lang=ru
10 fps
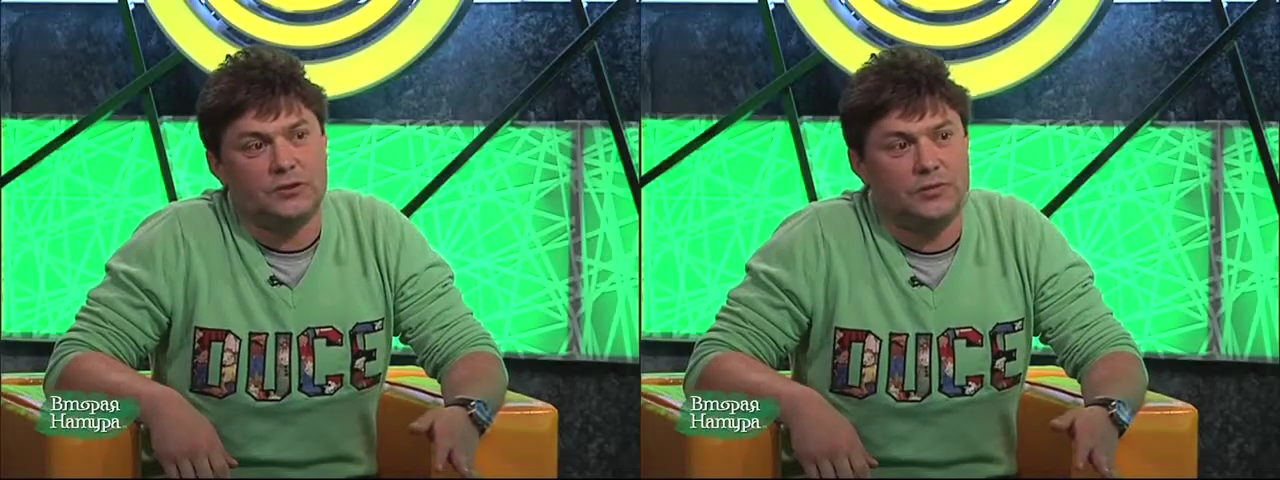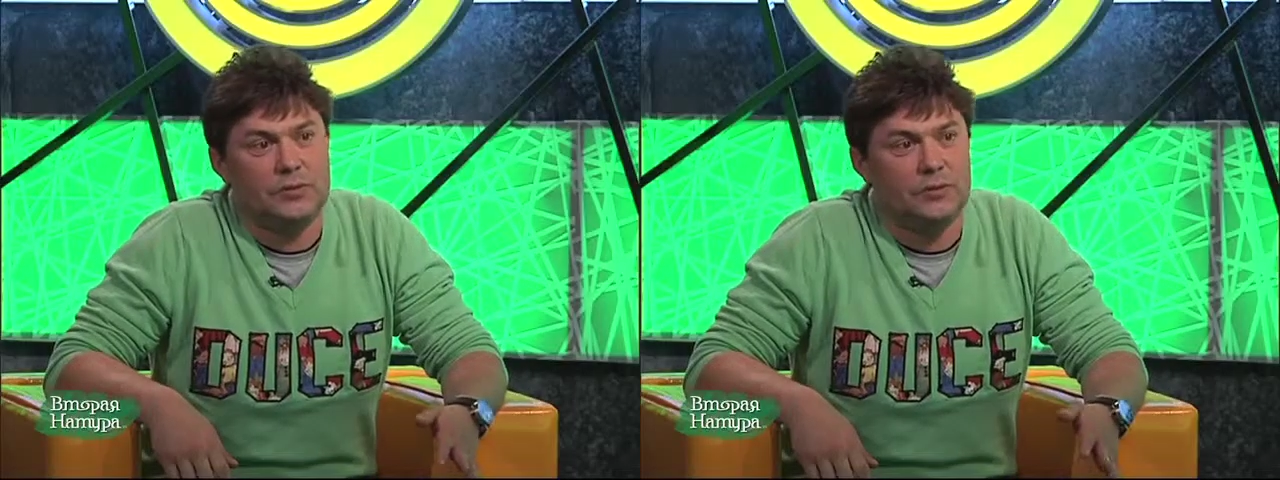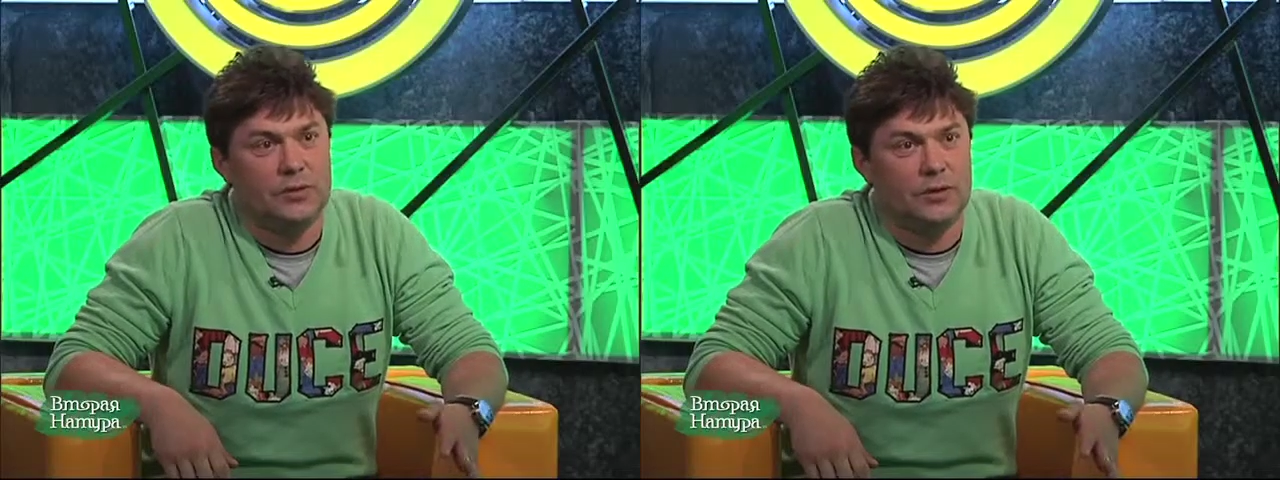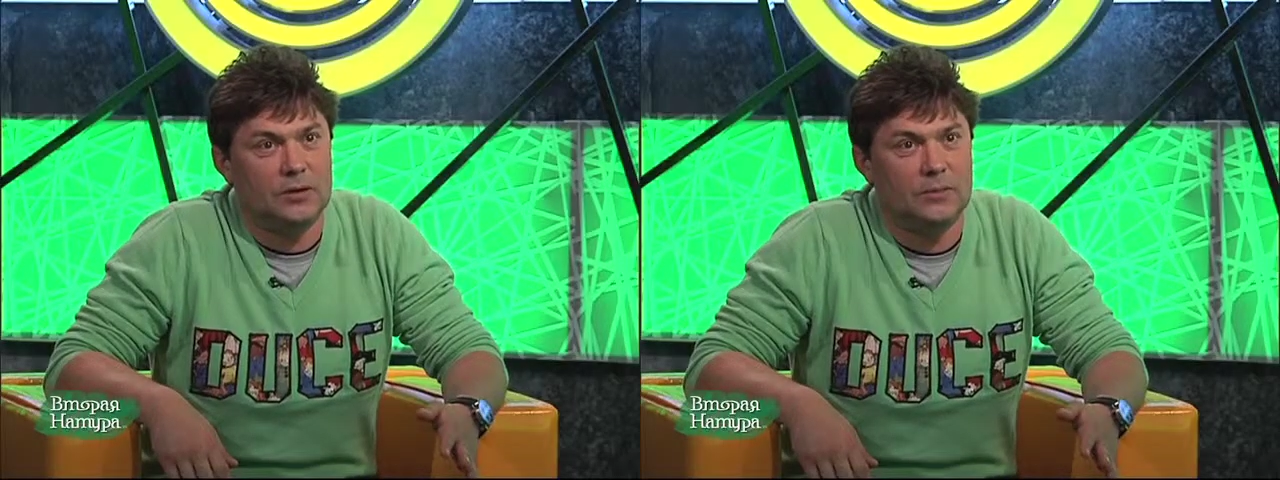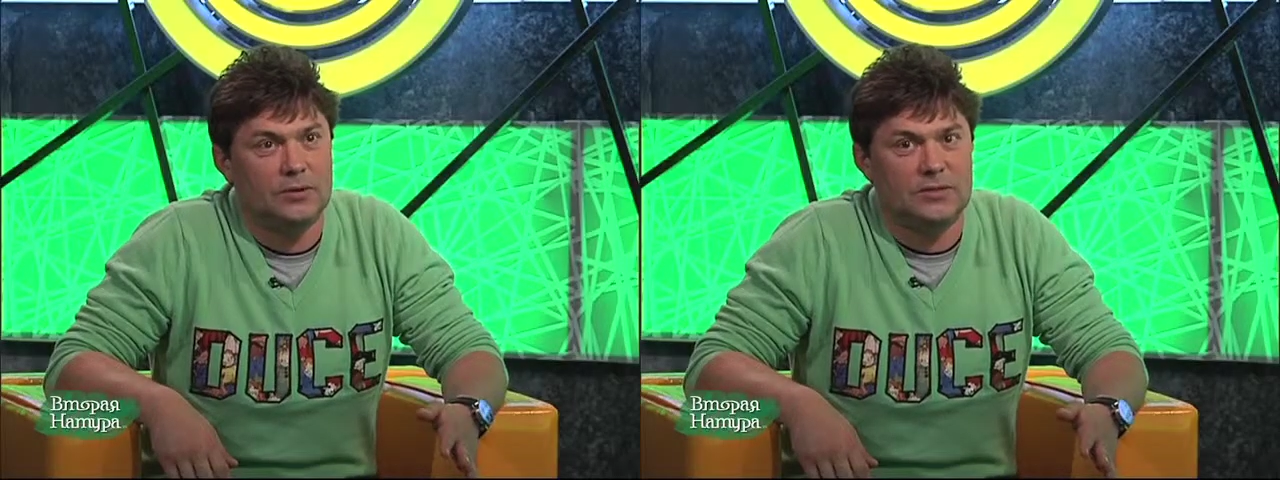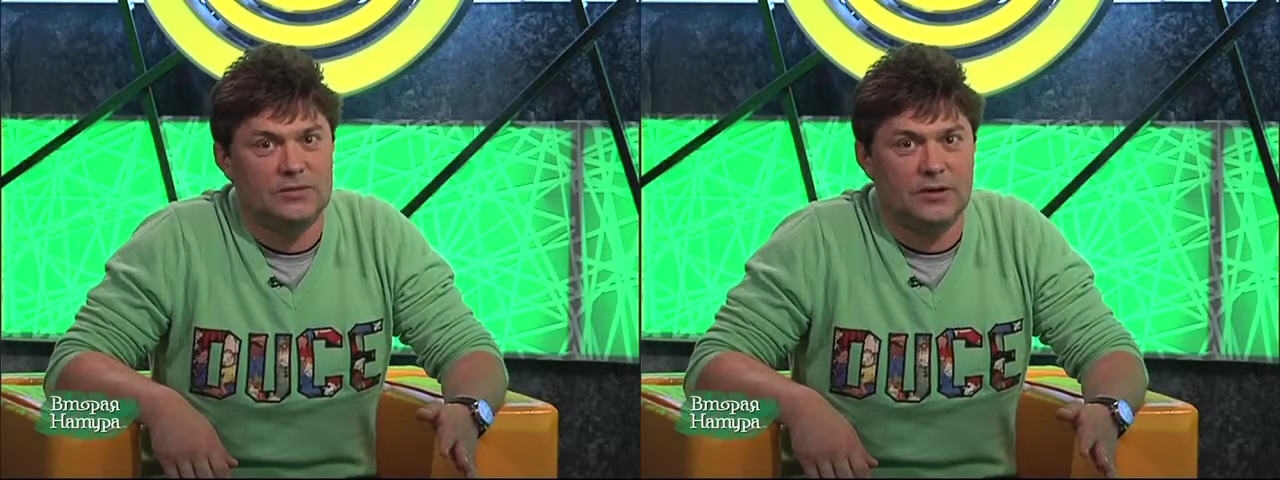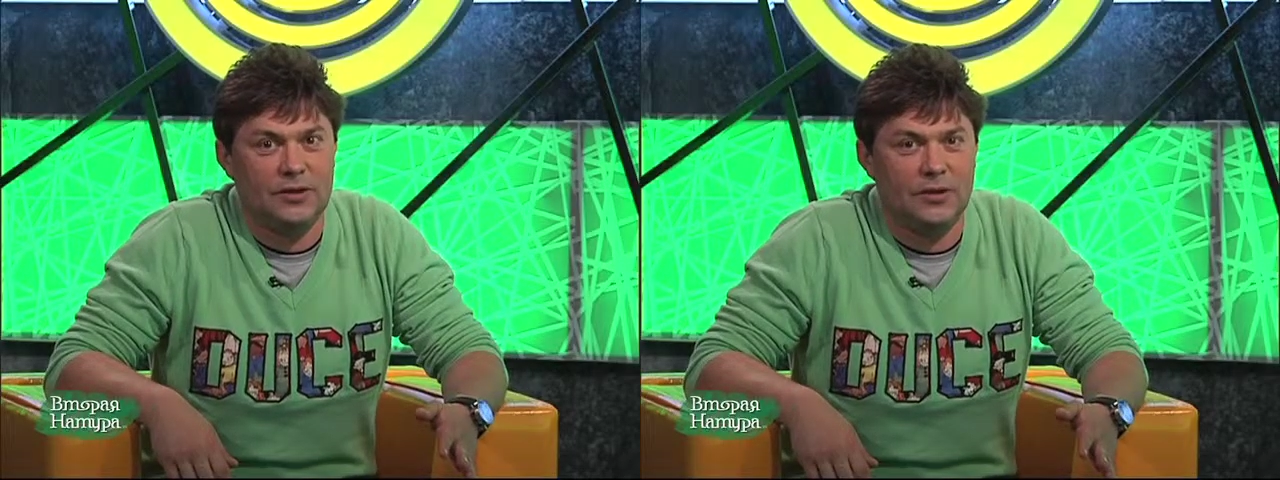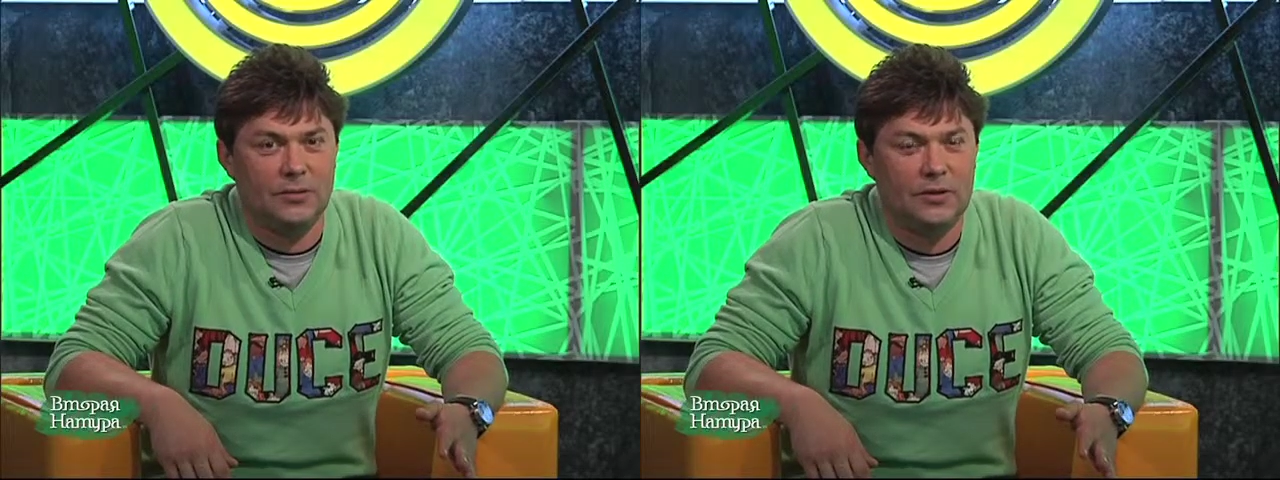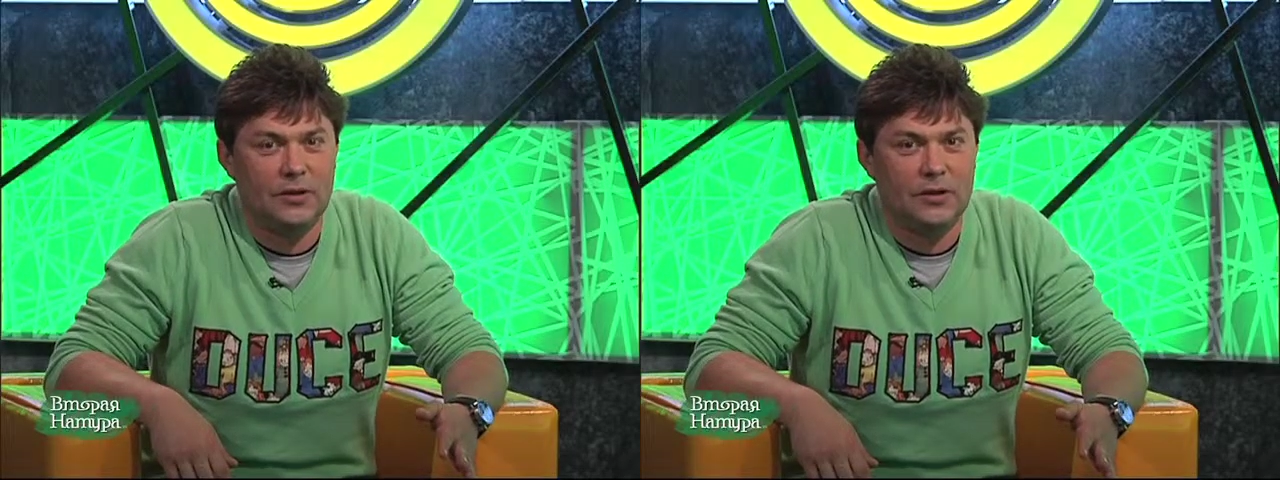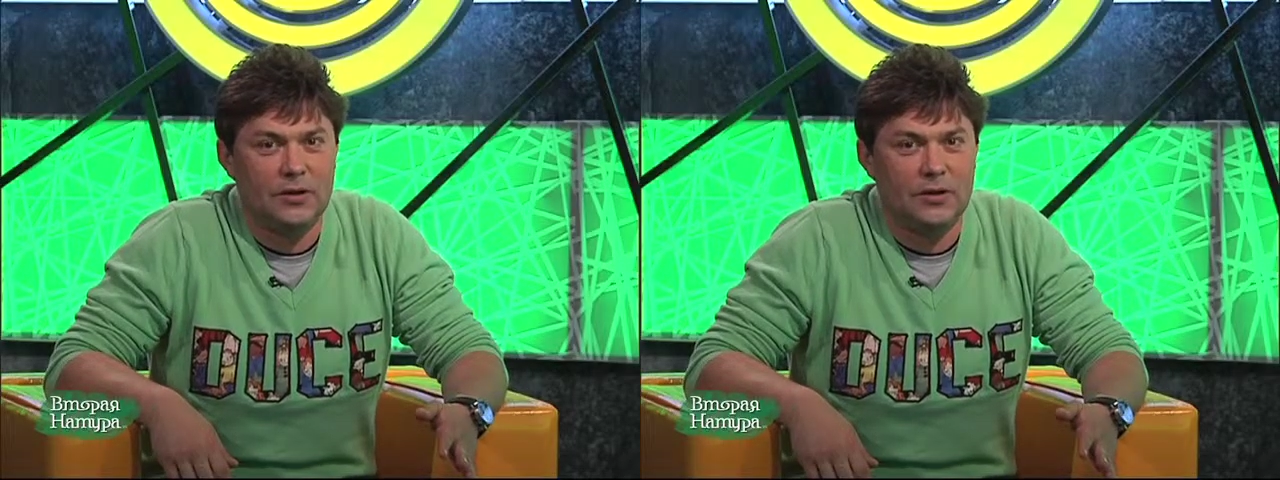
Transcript: фильм а, под названием